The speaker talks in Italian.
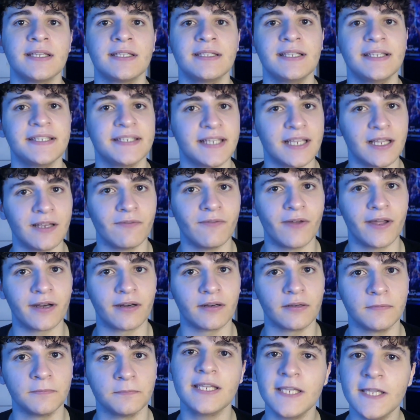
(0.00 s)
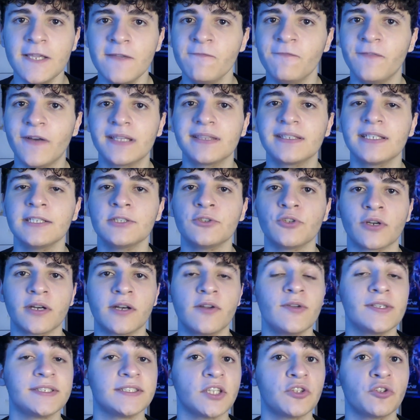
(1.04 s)
di Silver. Infatti il torneo è
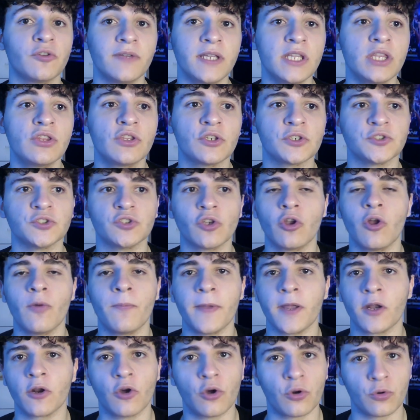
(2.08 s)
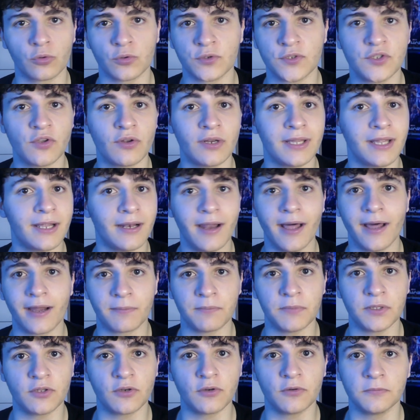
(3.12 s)
stato vinto solo per corruzione
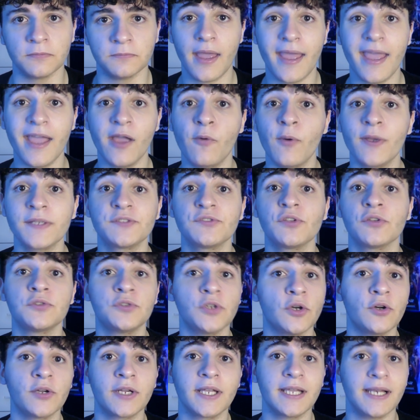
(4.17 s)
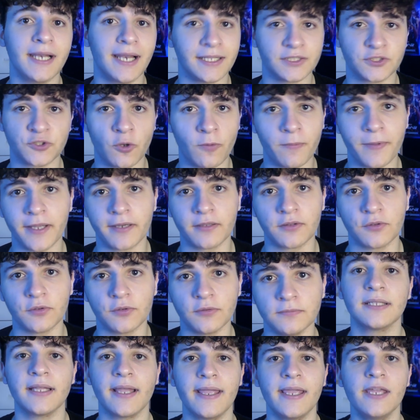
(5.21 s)
dell'arbitro, e questo Tori l'ha
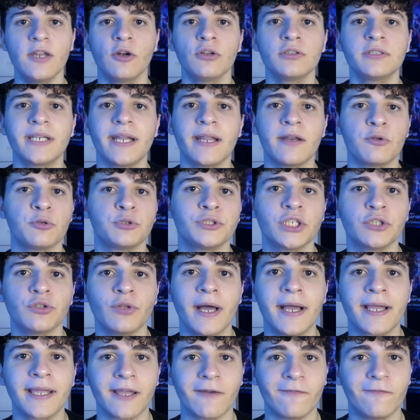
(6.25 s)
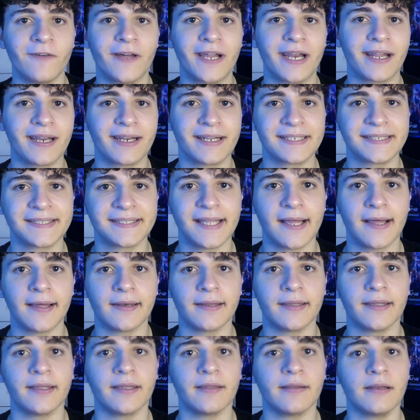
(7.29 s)
scoperto. Inoltre è riuscito anche a far
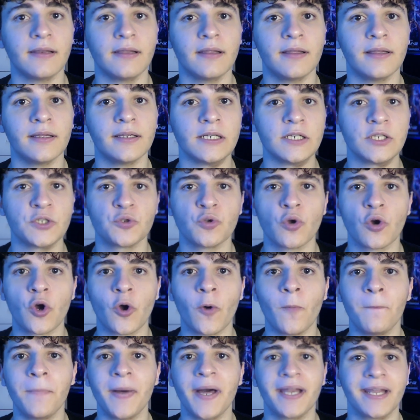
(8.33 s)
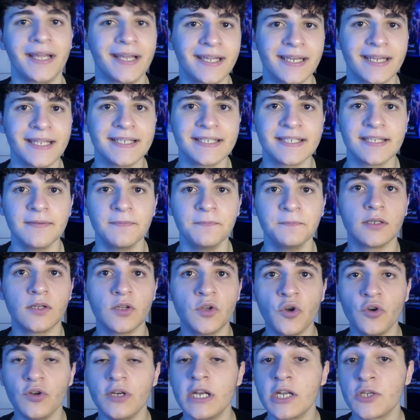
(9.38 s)
arrestare il, il suo compare Chris
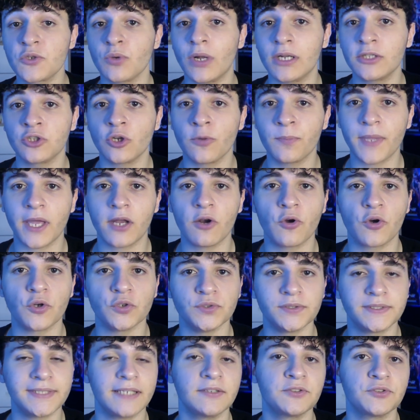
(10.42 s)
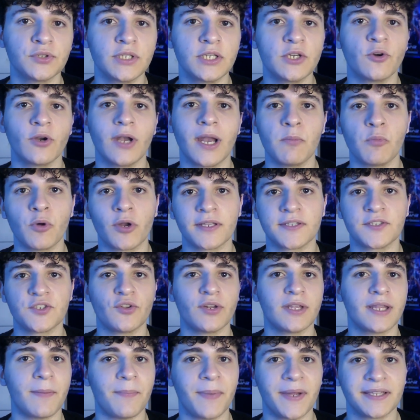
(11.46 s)
con il suo altro piano con tanto di collaborazione
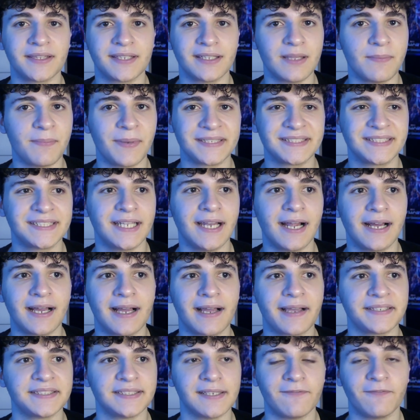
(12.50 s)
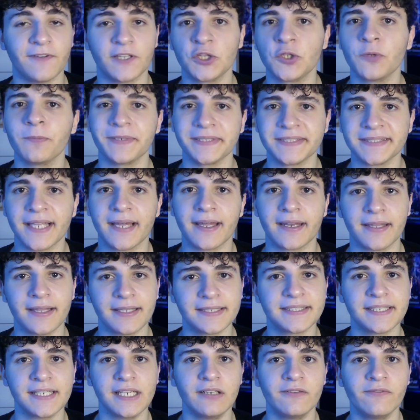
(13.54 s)
da parte di Pastinaca che si è fatto pestare da
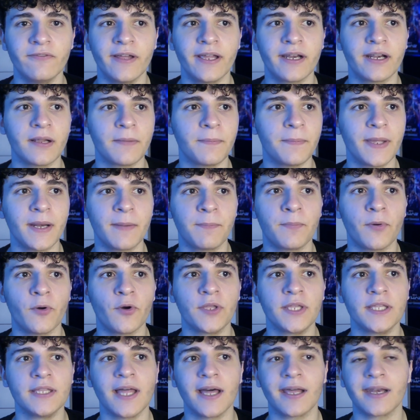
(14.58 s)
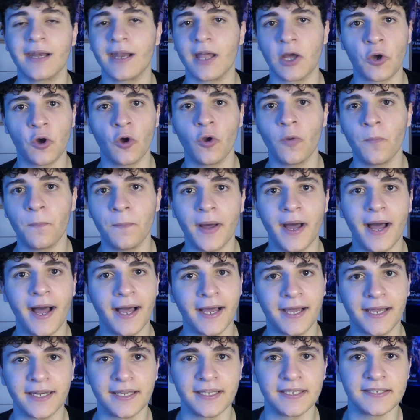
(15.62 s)
Silver per poi dare la colpa a
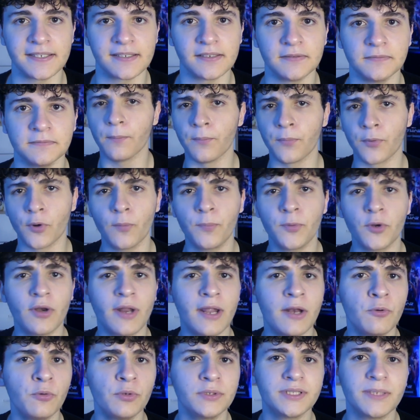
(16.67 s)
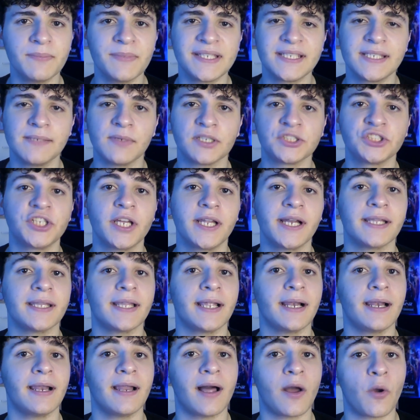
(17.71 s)
Chris. Proprio nell'ultimissima scena
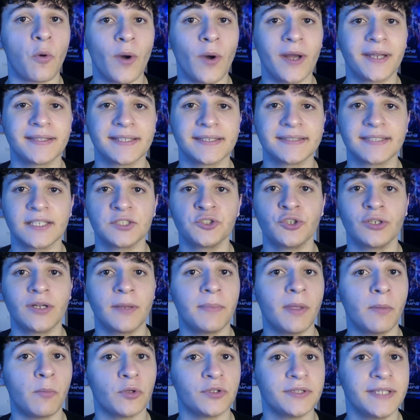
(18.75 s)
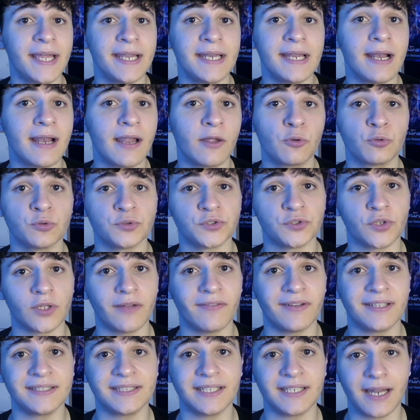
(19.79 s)
della quarta stagione abbiamo Daniel Russo
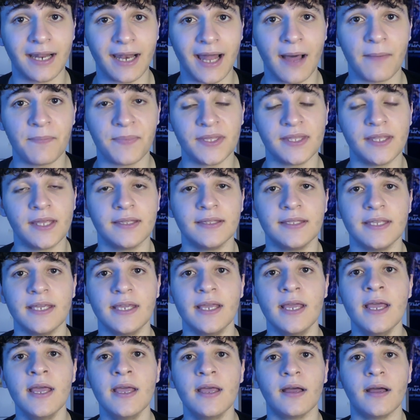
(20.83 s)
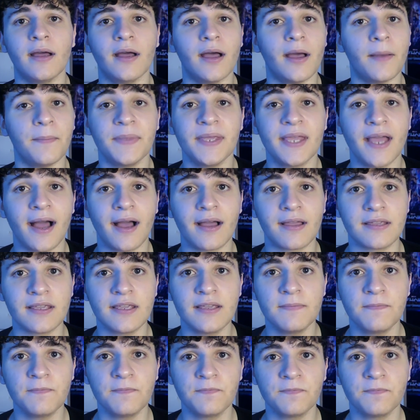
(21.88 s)
davanti alla lapide di eh, Miyagi